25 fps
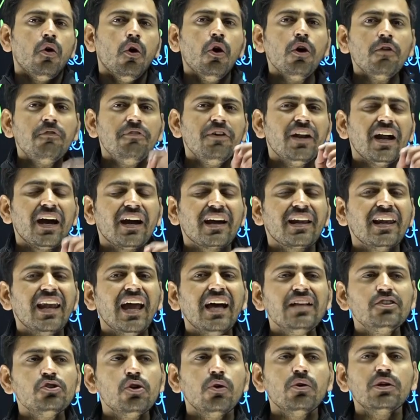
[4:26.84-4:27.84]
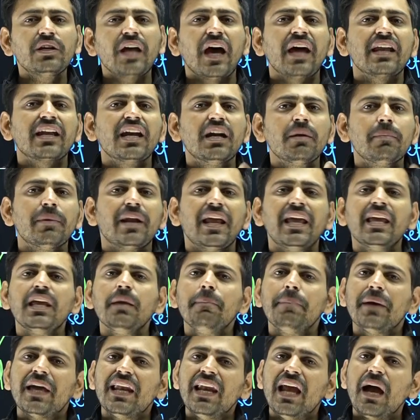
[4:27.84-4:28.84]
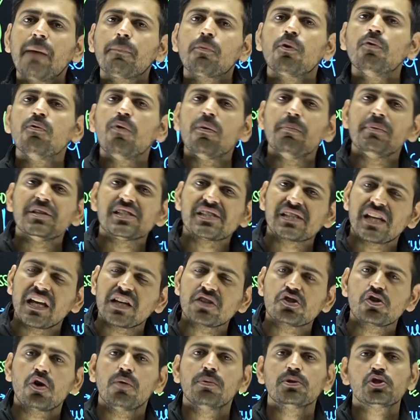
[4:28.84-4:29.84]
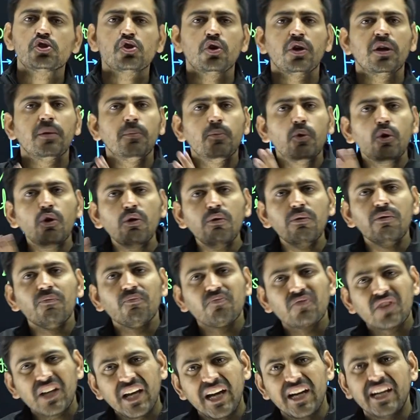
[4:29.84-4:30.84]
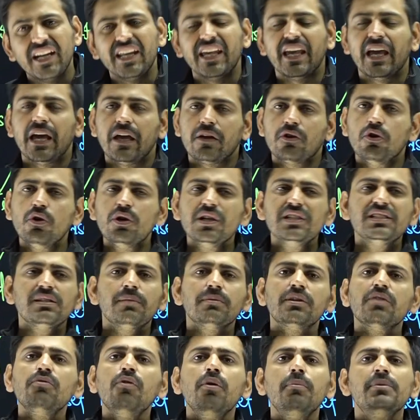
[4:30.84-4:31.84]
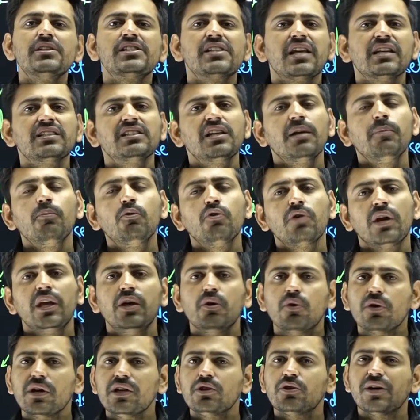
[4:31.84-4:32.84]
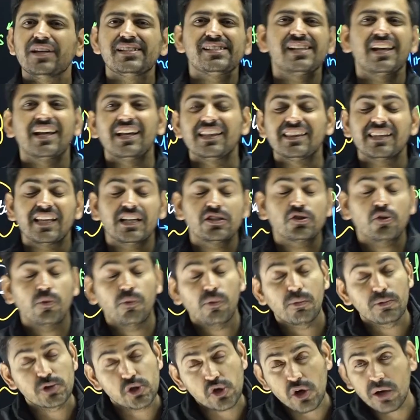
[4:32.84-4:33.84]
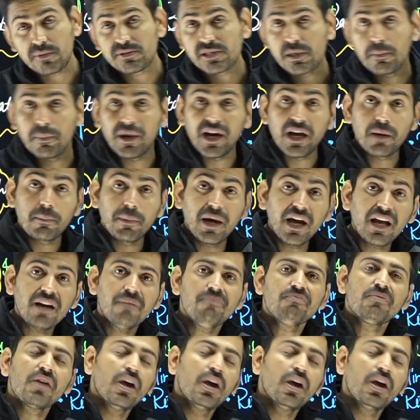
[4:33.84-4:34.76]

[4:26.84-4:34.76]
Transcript: और फिर अगला जो टारगेट बनाए कि पहले आपको वो मिस्टेक्स जो बच्चों रिमूव करनी है क्योंकि जब तक वो मिस्टेक्स रिमूव नहीं होंगी तो ऐसी गलतियां जो वो बच्चों आपसे बार बार